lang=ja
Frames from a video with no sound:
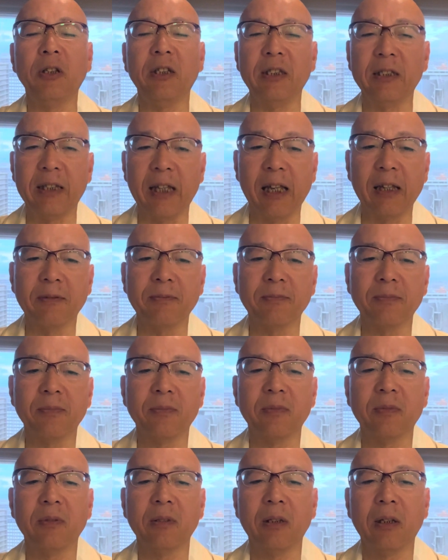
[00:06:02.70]
して、
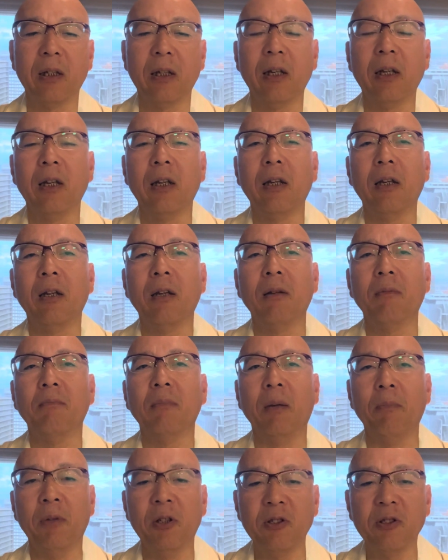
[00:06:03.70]

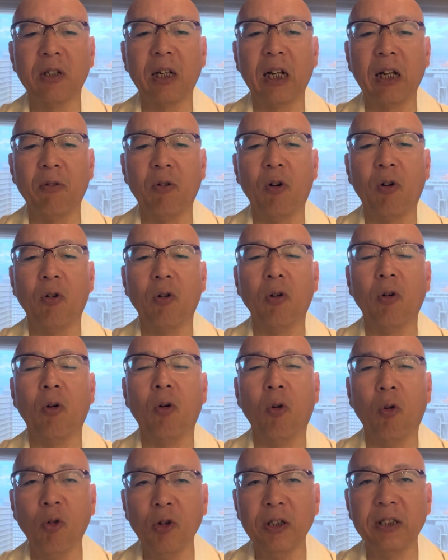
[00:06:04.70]
まあ、自らを
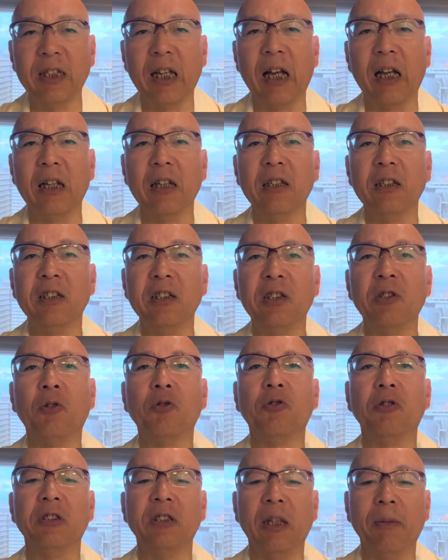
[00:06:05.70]
恩赦しよう
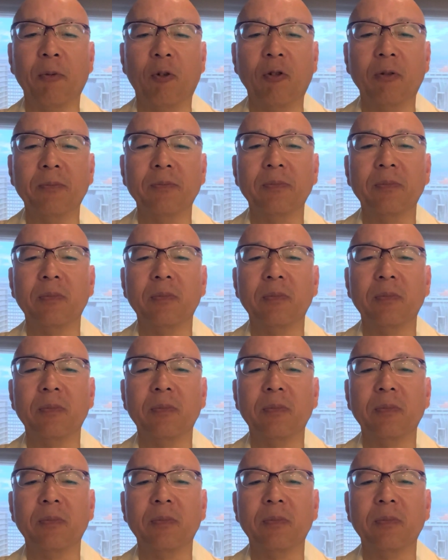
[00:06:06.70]
としても、